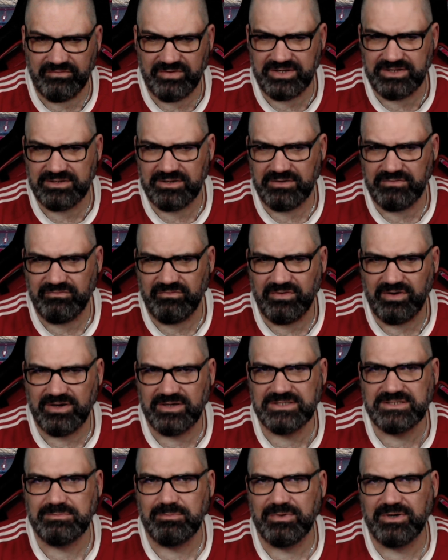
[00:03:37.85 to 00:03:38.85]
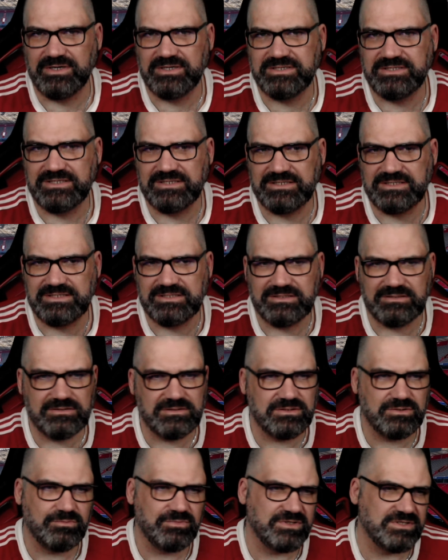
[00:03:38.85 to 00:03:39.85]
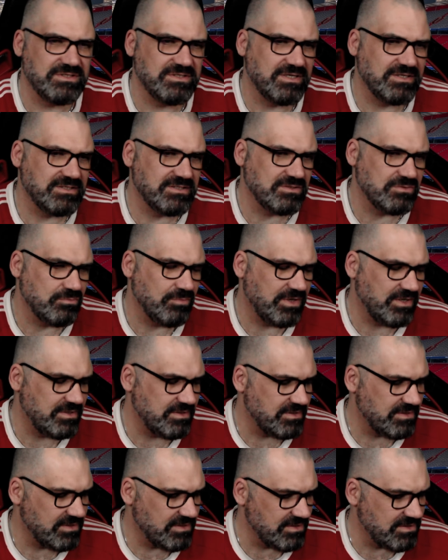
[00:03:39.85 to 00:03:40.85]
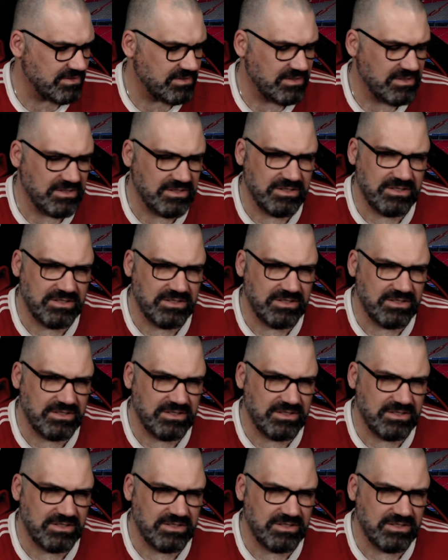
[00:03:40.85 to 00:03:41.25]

Wenn, dann war es meistens, zumindest jetzt zum Ende hin,